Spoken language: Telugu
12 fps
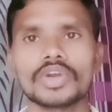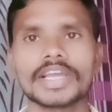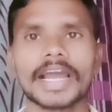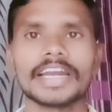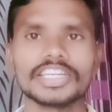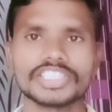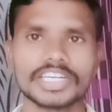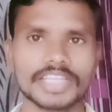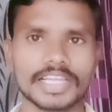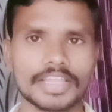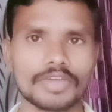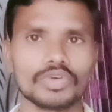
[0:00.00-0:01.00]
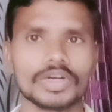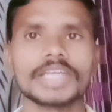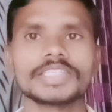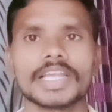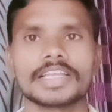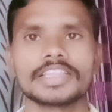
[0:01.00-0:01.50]
కొన్ని కండిషన్స్ అయితే
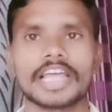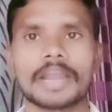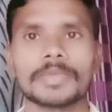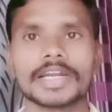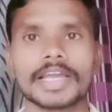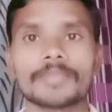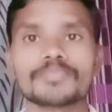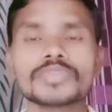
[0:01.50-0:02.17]
ఉండడం జరిగిందనమాట